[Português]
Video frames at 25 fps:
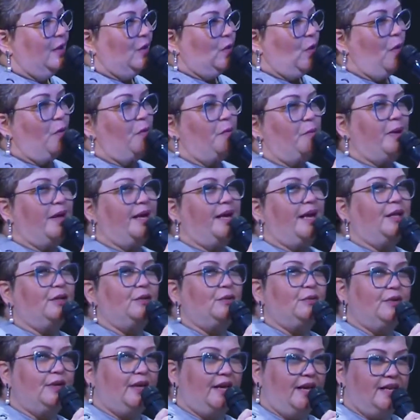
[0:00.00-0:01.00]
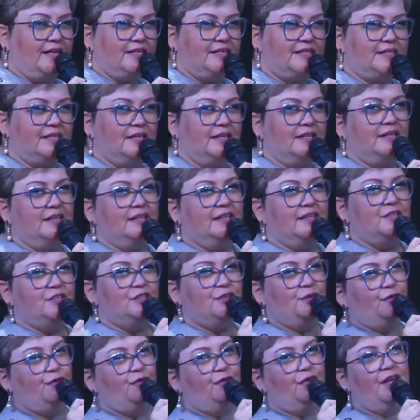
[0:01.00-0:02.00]
com uma natureza
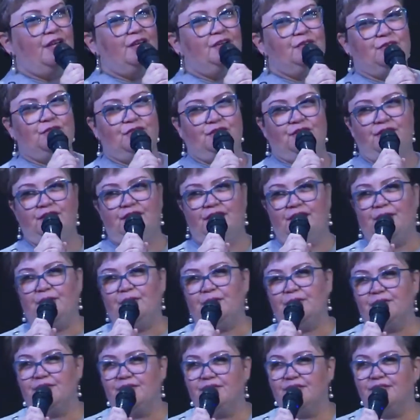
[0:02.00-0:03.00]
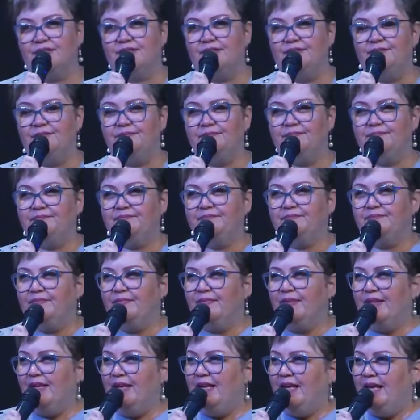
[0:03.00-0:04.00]
de filhos de Deus.
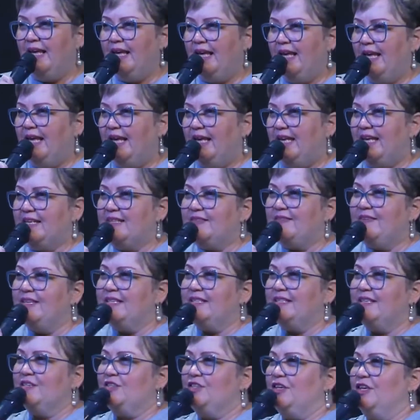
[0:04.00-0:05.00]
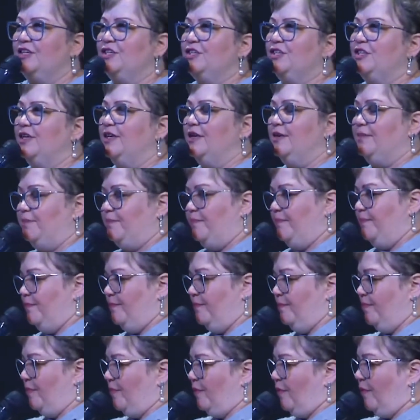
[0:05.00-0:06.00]
E às vezes a gente
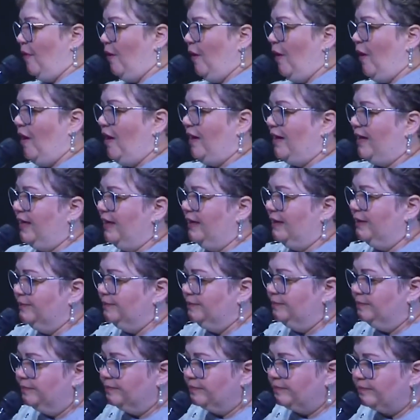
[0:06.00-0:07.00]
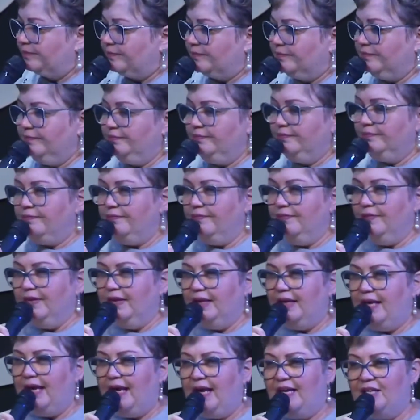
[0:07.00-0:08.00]
coloca
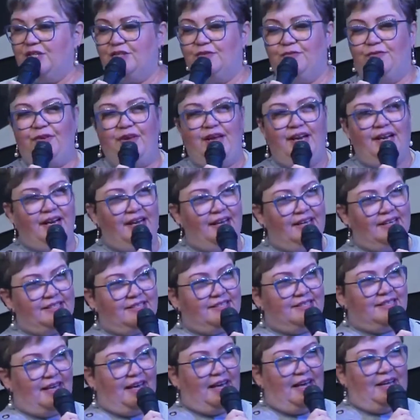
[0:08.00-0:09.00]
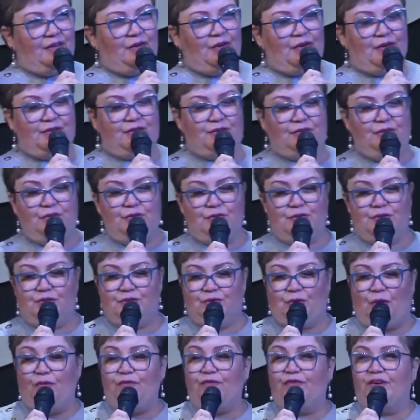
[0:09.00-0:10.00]
a diferença, nós
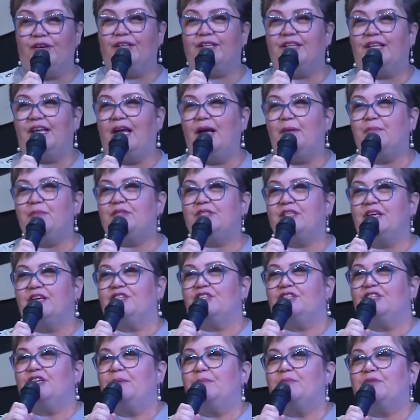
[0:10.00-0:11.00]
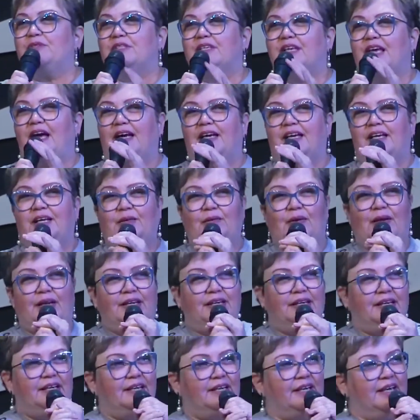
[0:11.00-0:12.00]
nos convertemos e achamos que aquilo
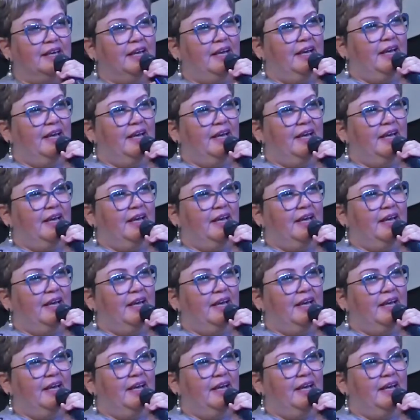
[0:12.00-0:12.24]
ali